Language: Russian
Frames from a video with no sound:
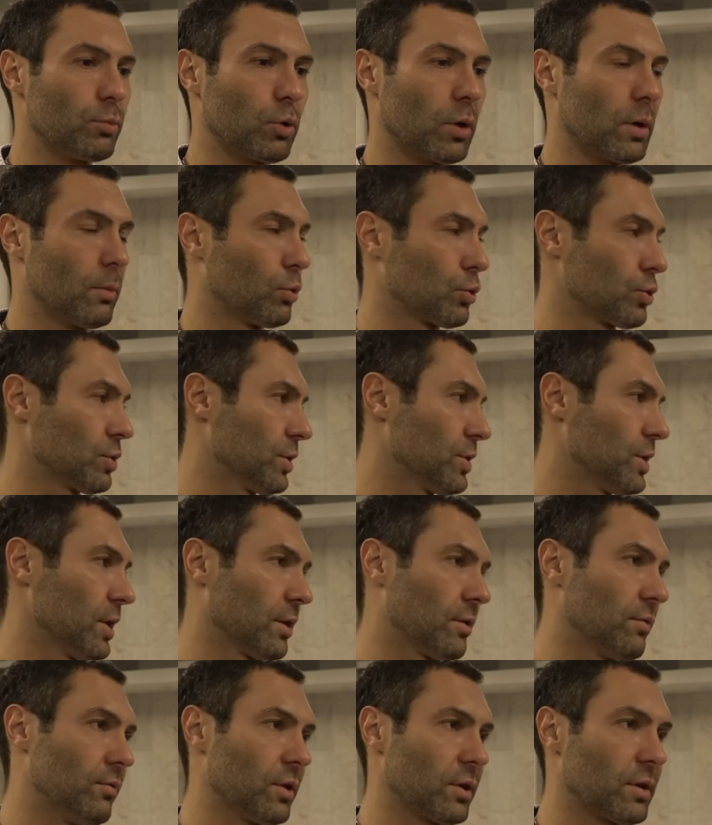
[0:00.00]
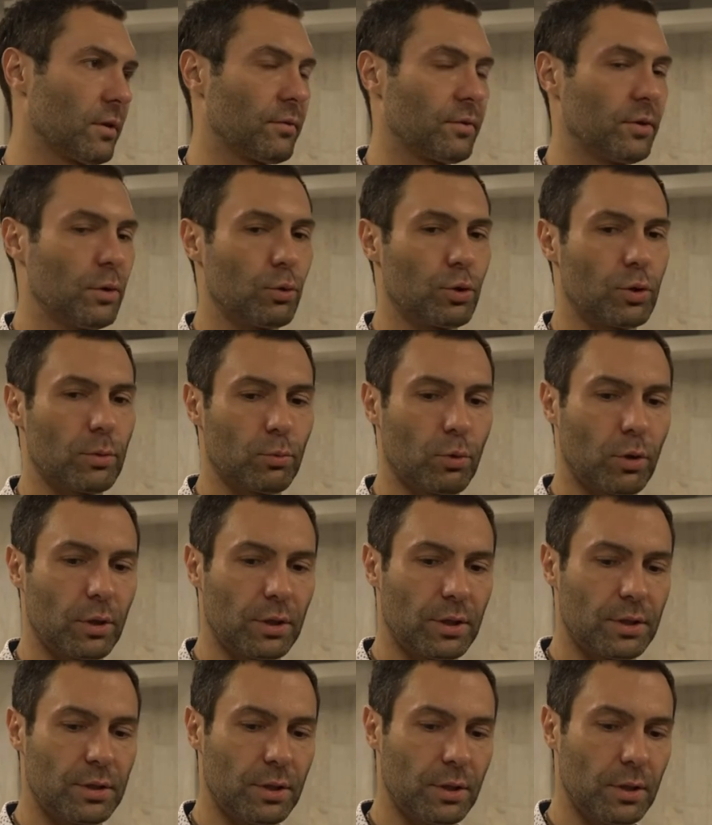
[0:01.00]
много можно найти ответов, где очень много
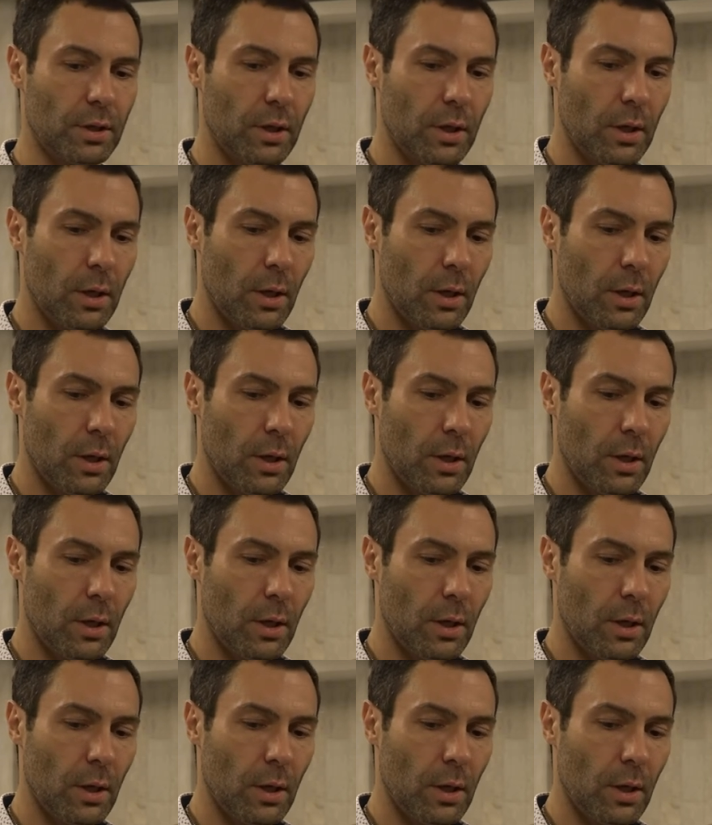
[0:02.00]
найти,